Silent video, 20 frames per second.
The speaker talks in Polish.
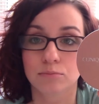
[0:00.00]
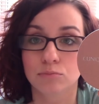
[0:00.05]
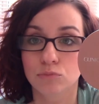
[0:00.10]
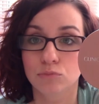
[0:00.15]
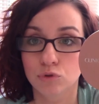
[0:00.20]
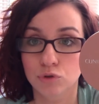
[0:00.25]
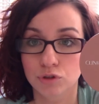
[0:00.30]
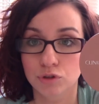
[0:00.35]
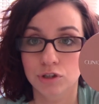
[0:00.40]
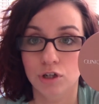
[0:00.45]

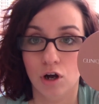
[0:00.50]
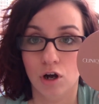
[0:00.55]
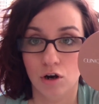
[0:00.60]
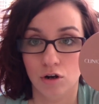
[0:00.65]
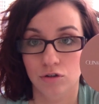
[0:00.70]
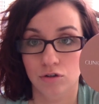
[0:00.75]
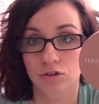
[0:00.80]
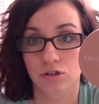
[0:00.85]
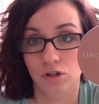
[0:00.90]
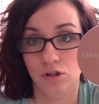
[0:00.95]
mój
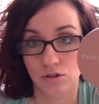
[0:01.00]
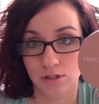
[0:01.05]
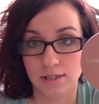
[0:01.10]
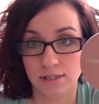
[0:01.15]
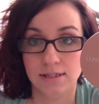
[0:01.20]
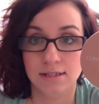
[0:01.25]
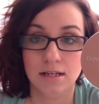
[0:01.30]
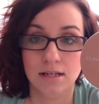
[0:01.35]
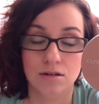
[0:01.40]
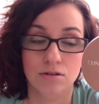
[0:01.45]
kolor to
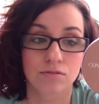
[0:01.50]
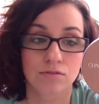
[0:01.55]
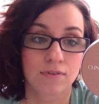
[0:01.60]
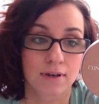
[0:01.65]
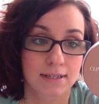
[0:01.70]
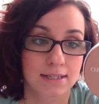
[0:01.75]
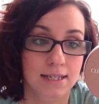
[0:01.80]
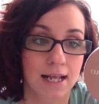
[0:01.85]
jest 02